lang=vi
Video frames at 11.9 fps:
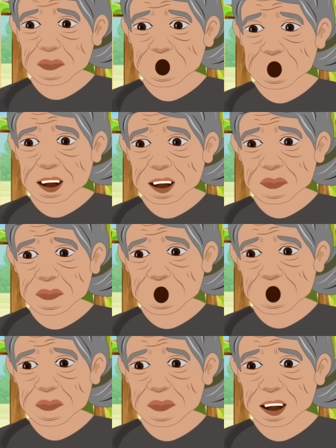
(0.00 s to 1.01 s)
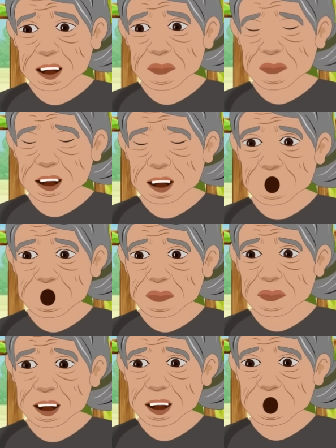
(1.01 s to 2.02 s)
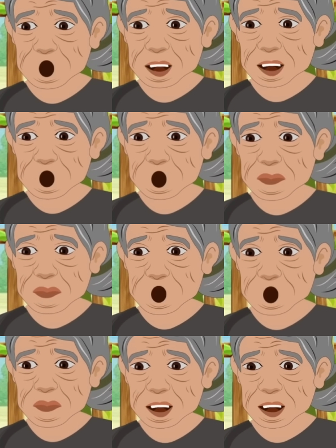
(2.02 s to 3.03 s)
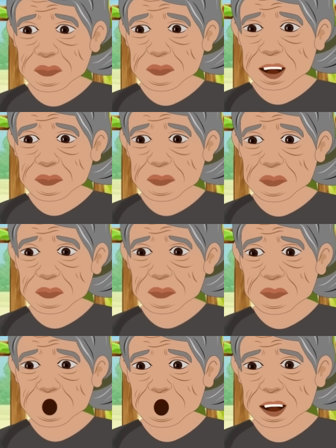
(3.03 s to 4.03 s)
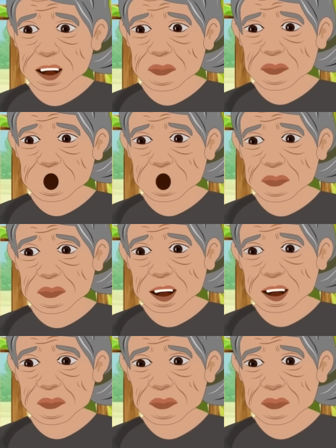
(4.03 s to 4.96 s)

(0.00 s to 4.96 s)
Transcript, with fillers: Ơi, sạc hỡi rủ riêng tiết nó. Hai cho ní bục mai ánh tờ nà ở